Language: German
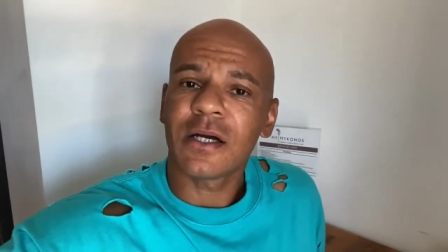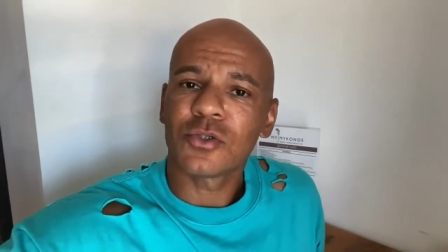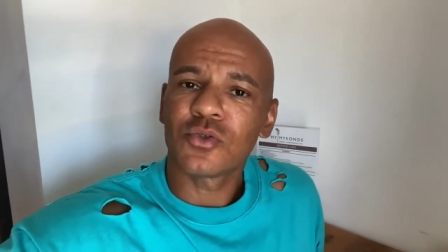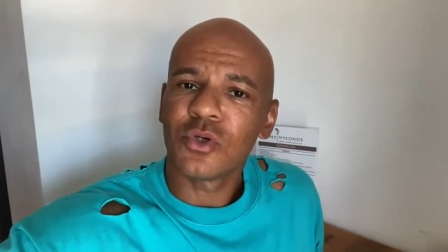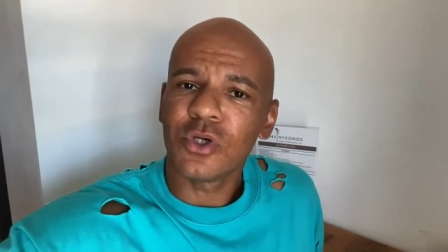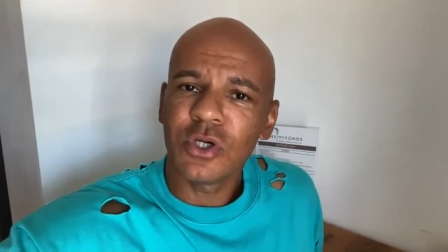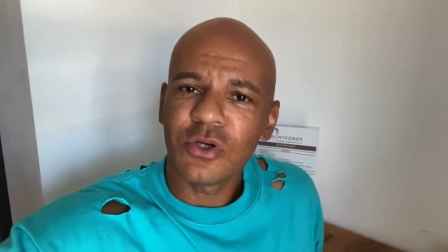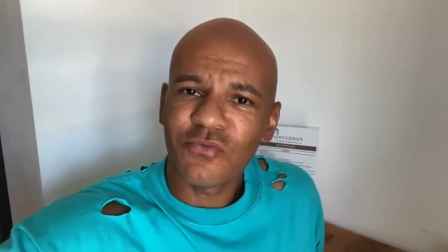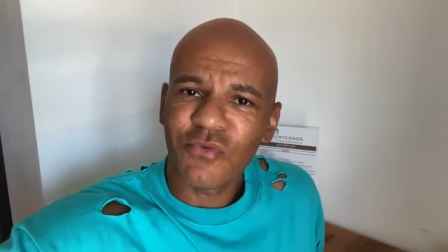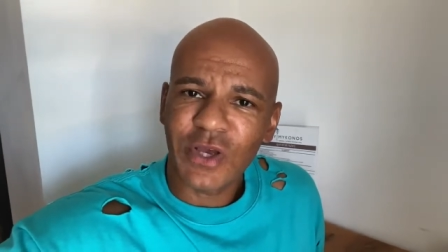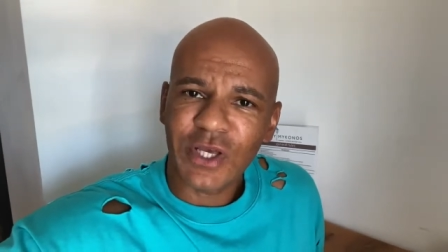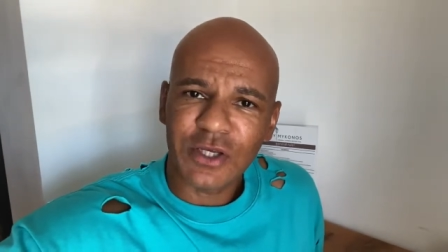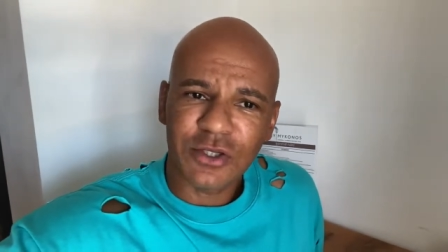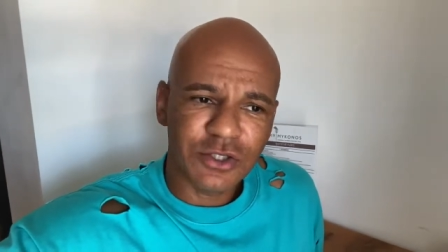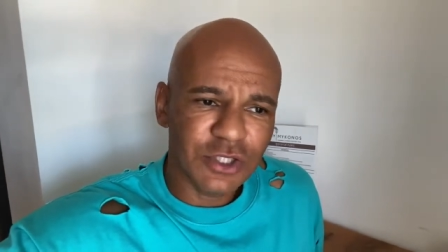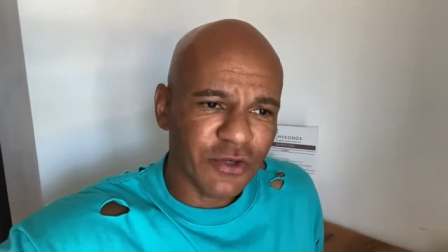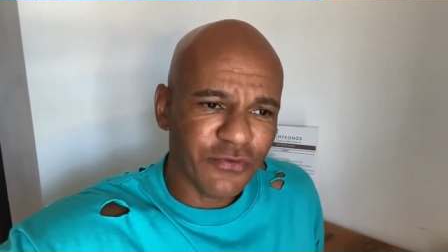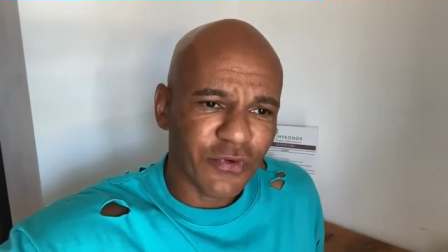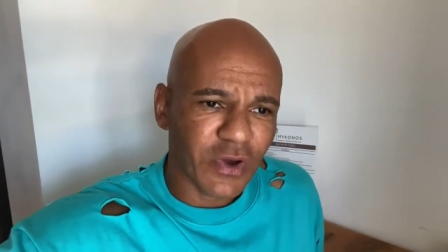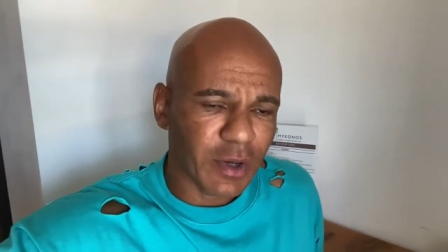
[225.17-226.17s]
also irgendwelche
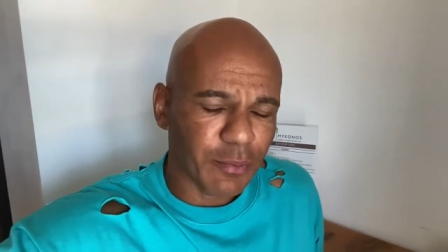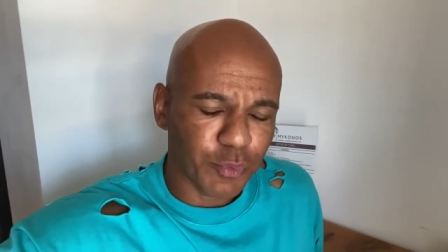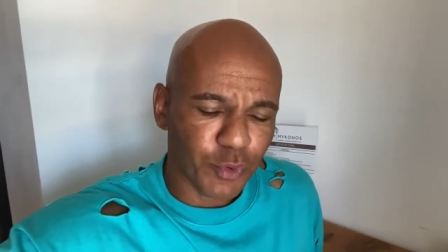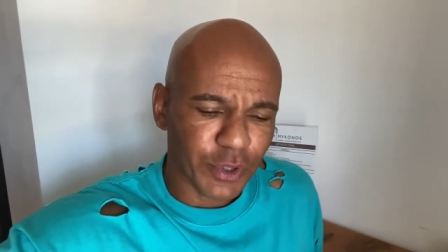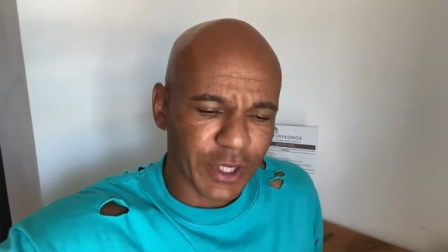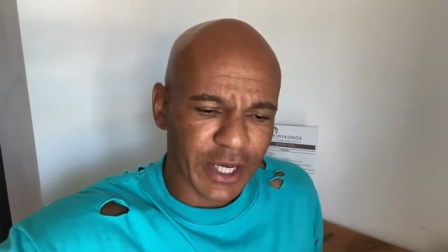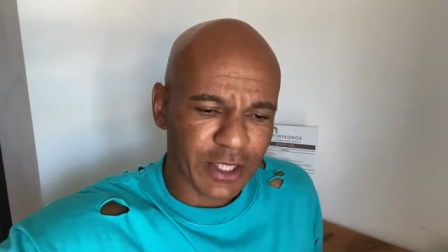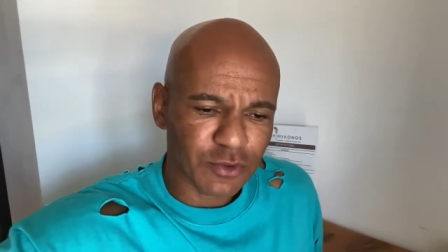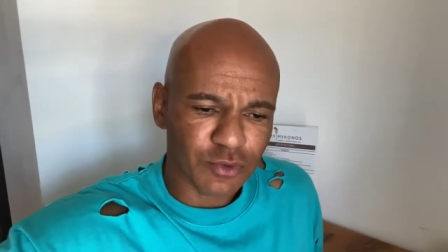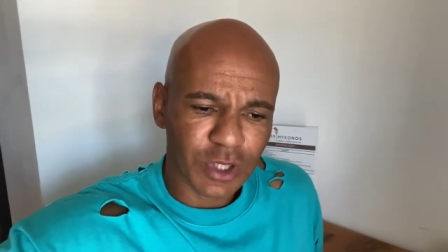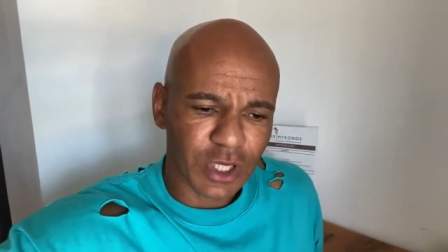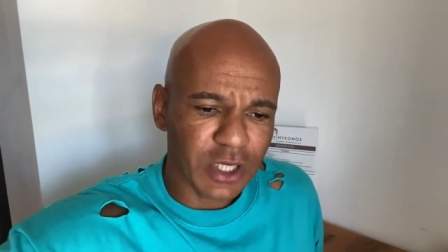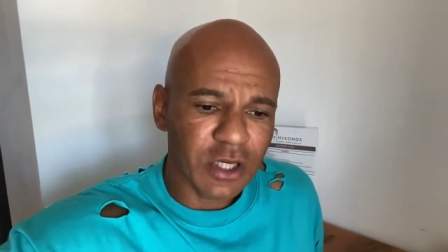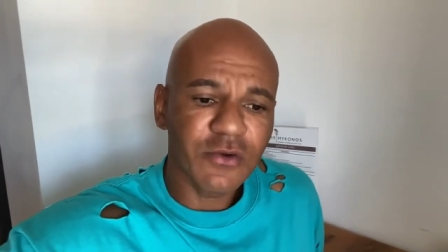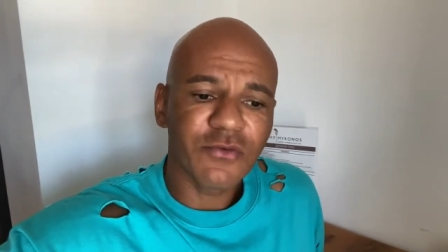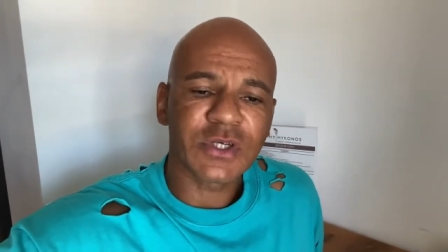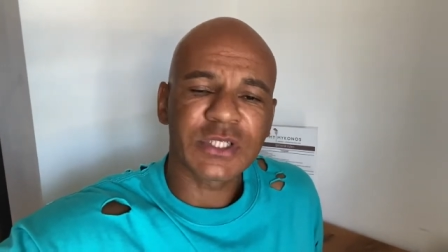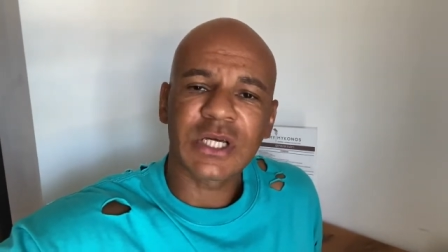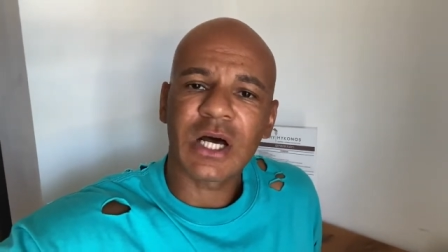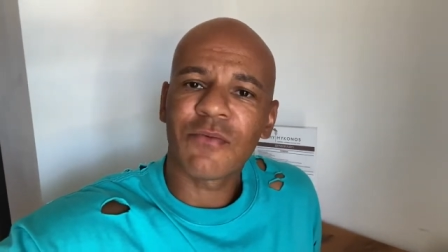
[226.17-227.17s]
DeFi-Projekte oder
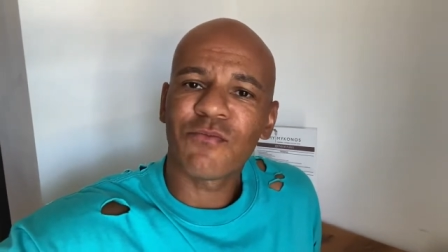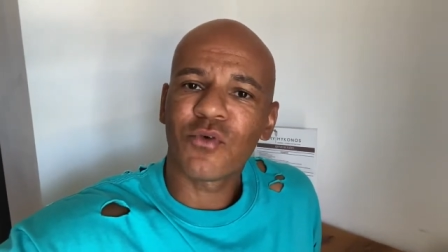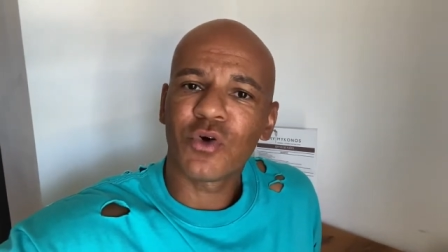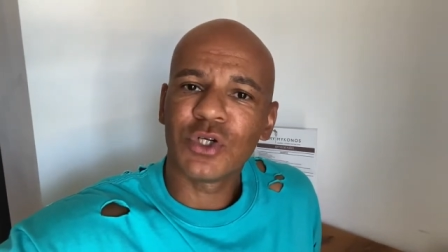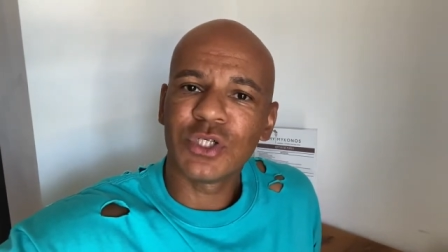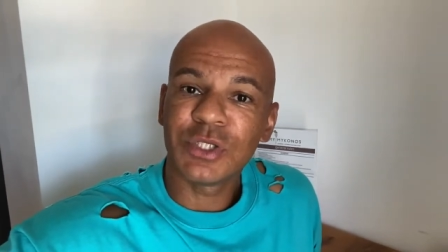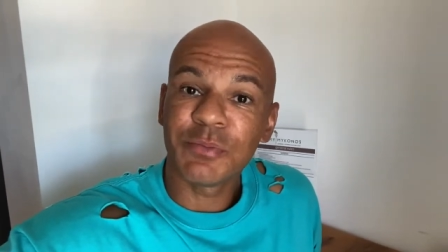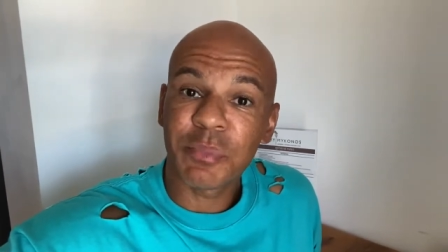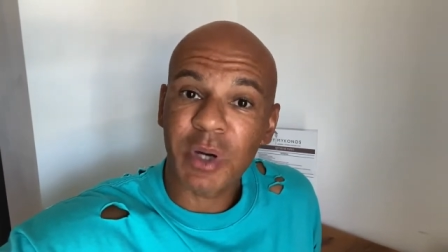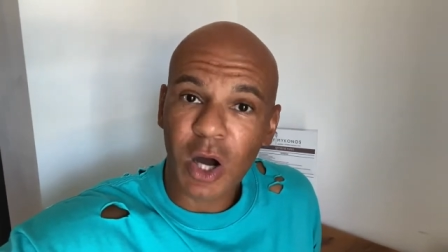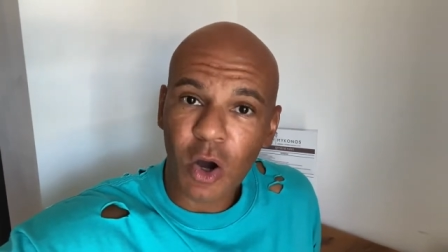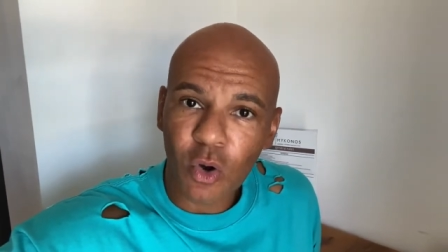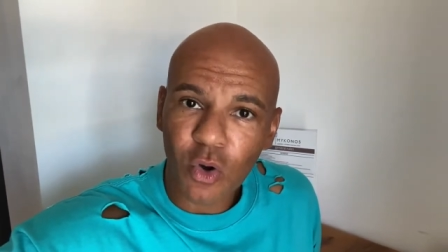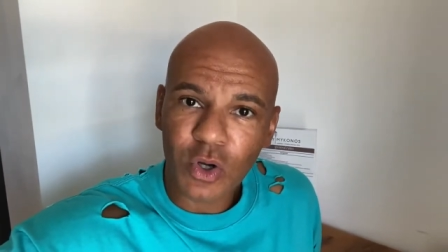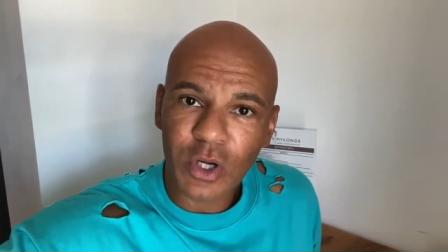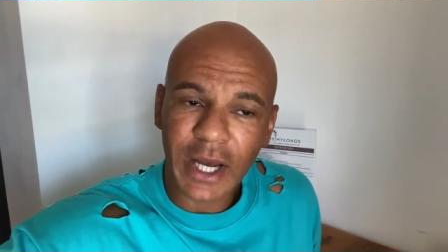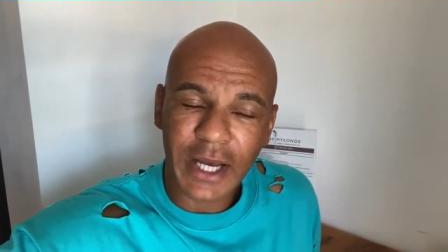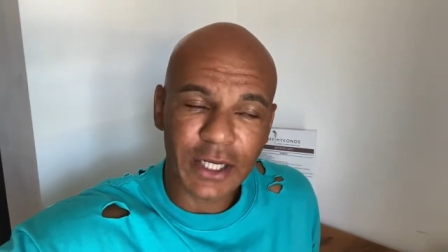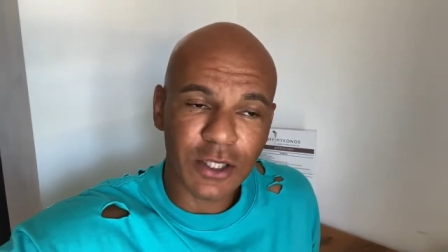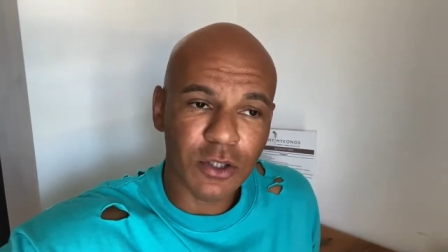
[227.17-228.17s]
irgendwas haben wollen, die
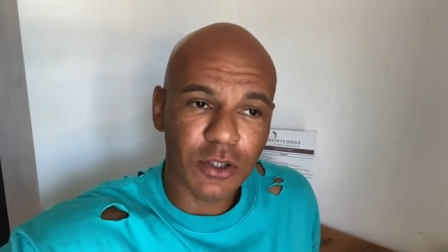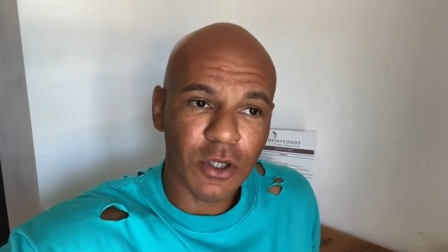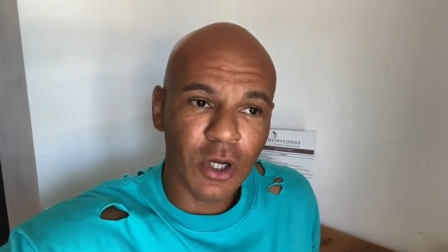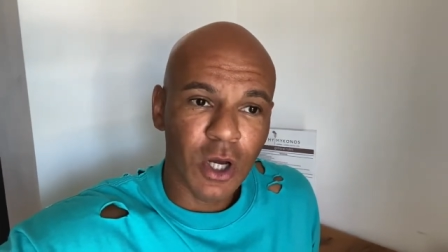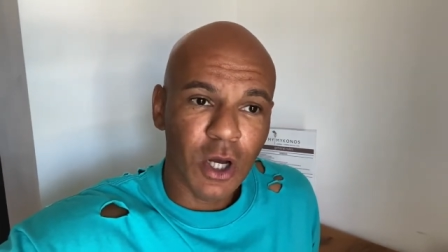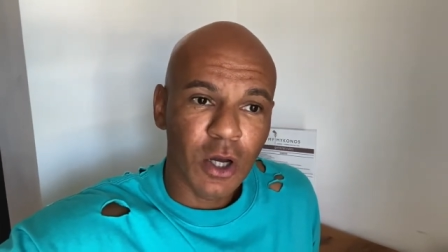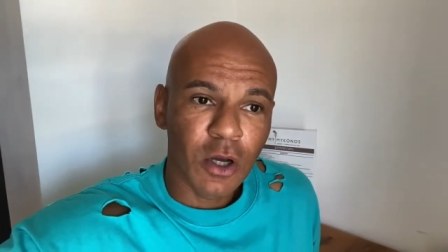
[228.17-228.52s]
brauchen eine